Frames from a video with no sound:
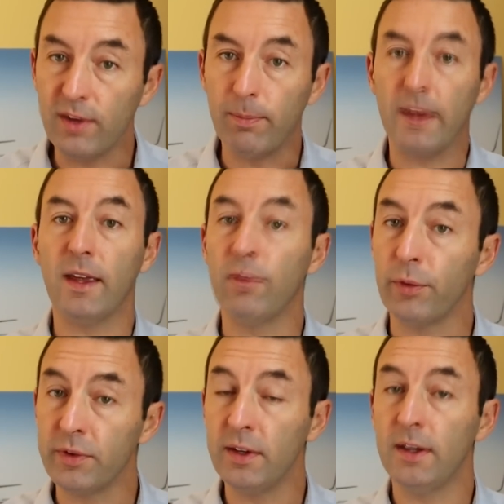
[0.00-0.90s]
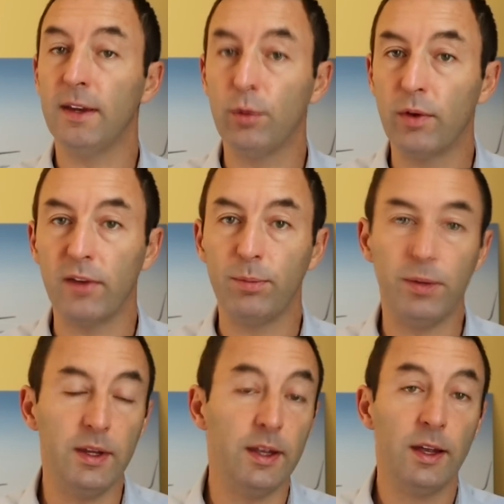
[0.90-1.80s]
c'est pas d'avancer et de
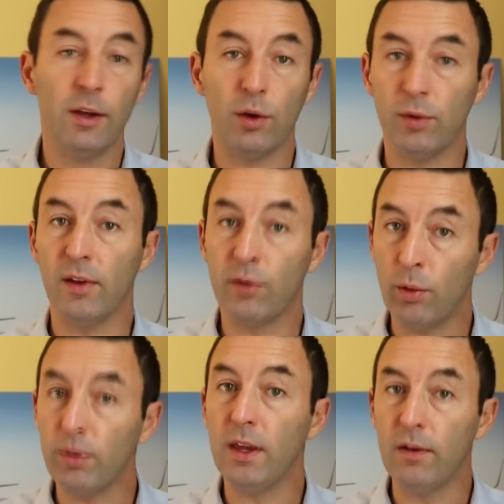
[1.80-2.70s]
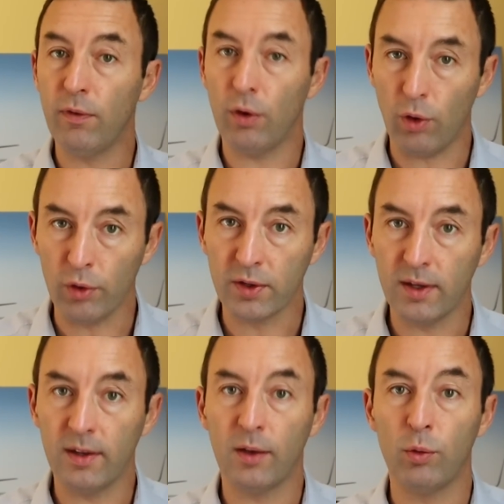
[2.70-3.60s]
gaspiller euh, des hommes. Ils veulent
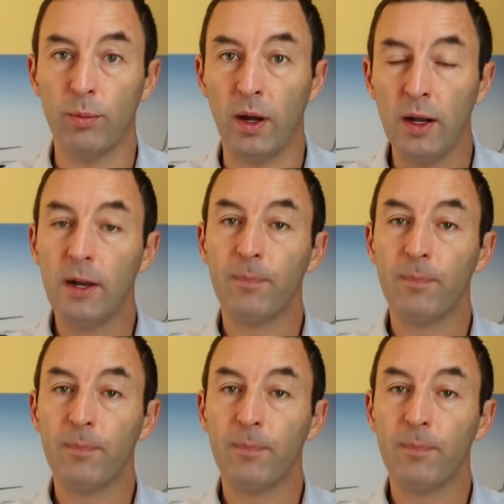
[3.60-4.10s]
entraîner des combats.